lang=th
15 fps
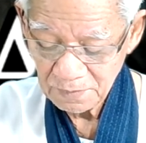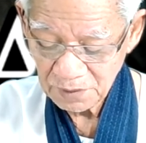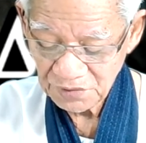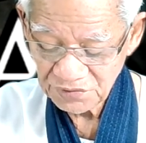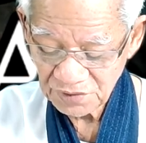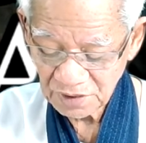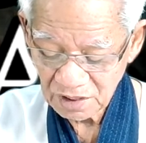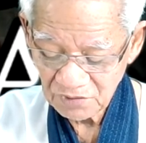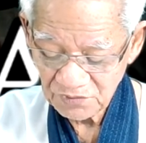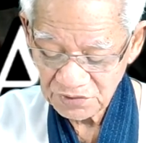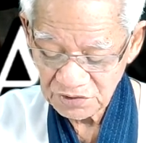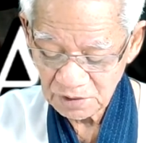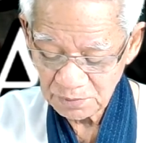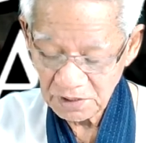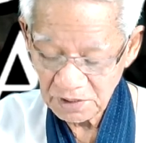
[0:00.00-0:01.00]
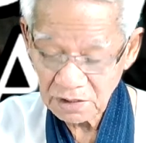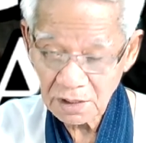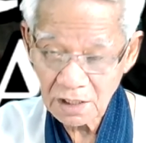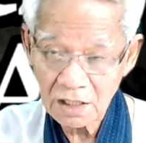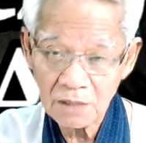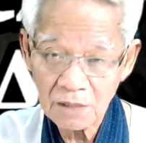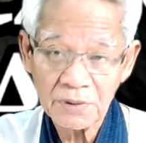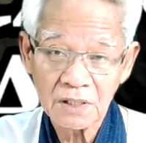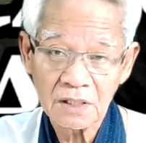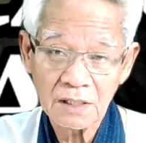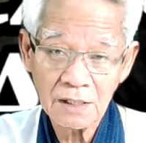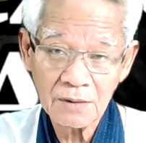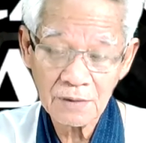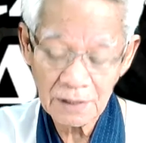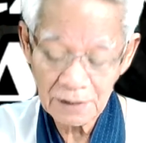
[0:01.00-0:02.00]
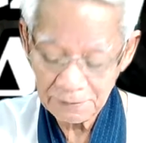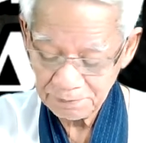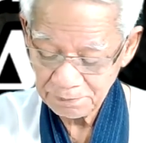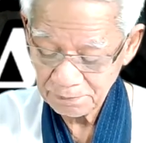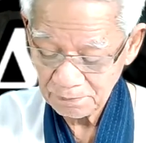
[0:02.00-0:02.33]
ภาษาคำว่าจิตเมตตาในผิดแล้วนะครับ